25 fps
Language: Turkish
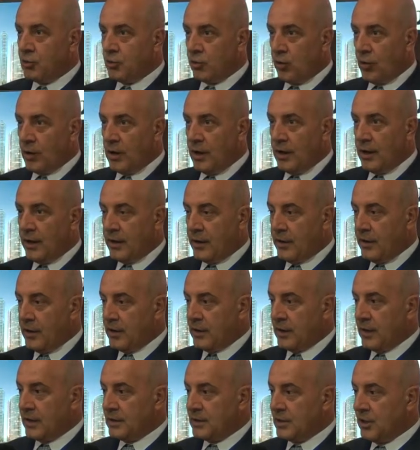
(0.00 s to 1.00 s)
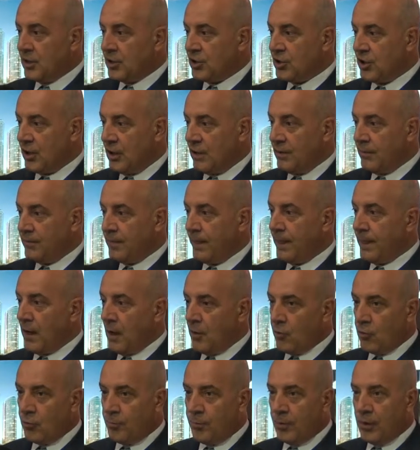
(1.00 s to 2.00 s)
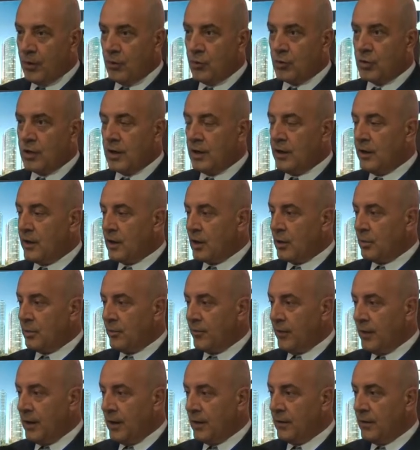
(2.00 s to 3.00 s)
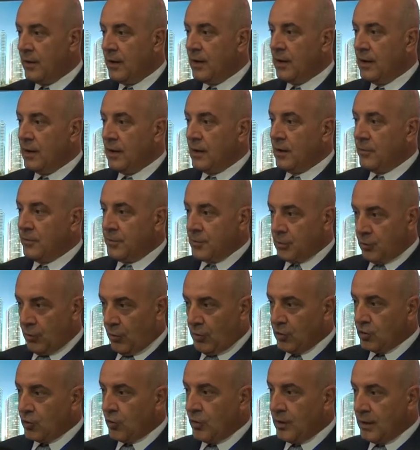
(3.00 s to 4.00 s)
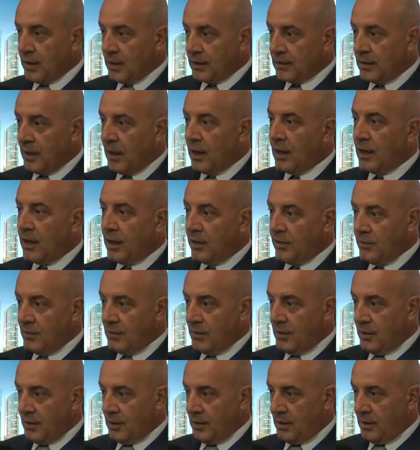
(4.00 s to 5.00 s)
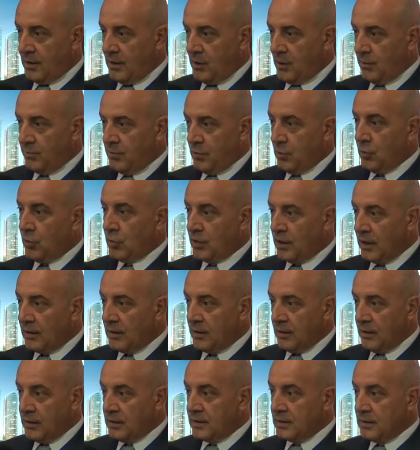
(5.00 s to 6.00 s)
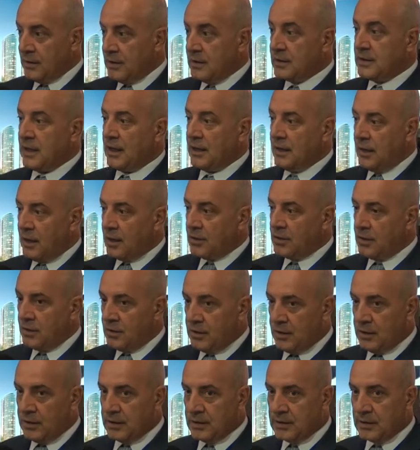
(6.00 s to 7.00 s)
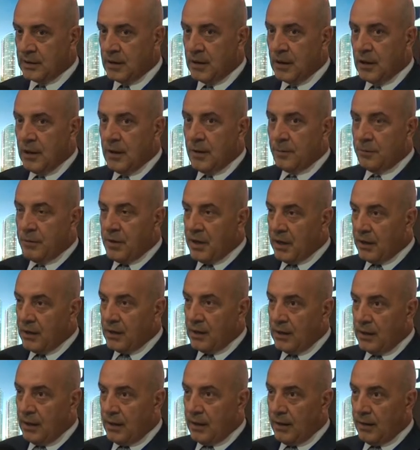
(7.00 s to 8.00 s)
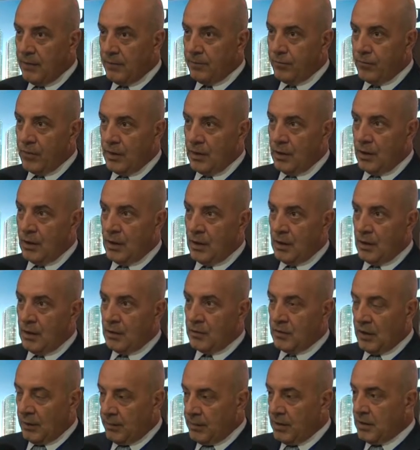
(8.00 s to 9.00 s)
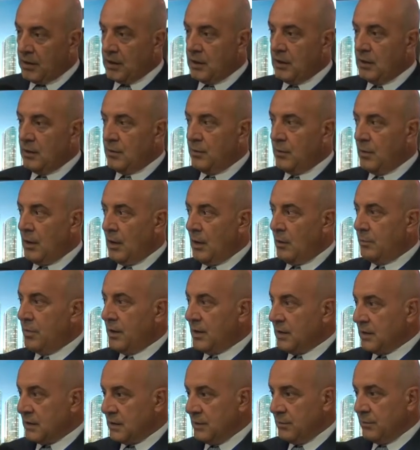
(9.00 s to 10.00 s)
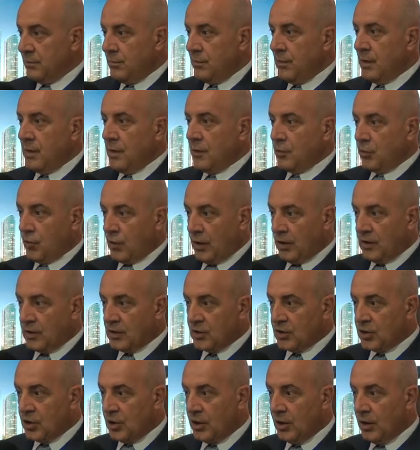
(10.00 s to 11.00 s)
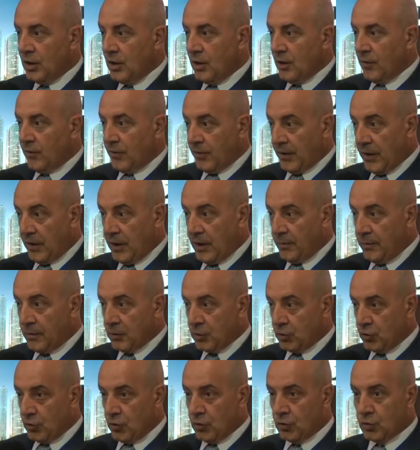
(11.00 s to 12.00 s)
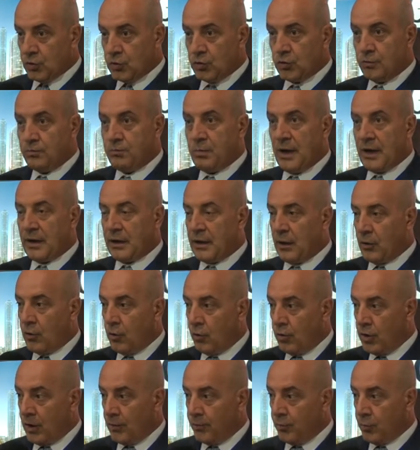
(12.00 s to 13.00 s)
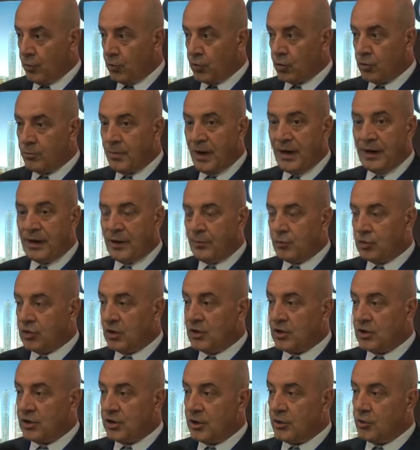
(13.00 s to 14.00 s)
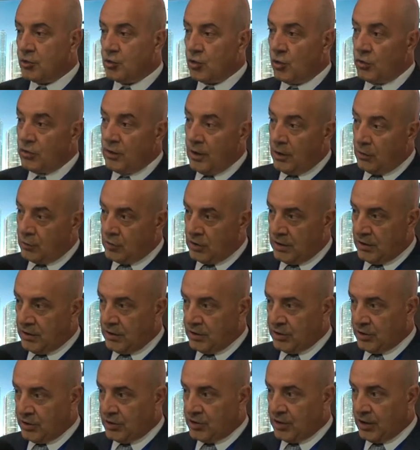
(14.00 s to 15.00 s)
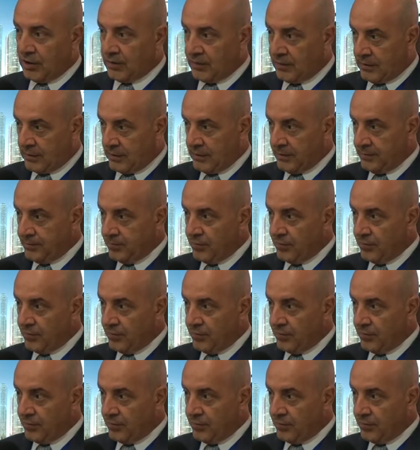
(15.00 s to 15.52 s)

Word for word: bu tür olayları ilk kez yaşayan Avrupa ülkeleri gibi falan psikolojik olarak dağılan e, bir ülke değiliz, insanlar da değiliz. Bir yanıyla e, tabii ki e, bir kısım tüketici frene basıyordur, bekle gör yapıyordur. Belki bu satışların çok daha üzerine çıkacaktık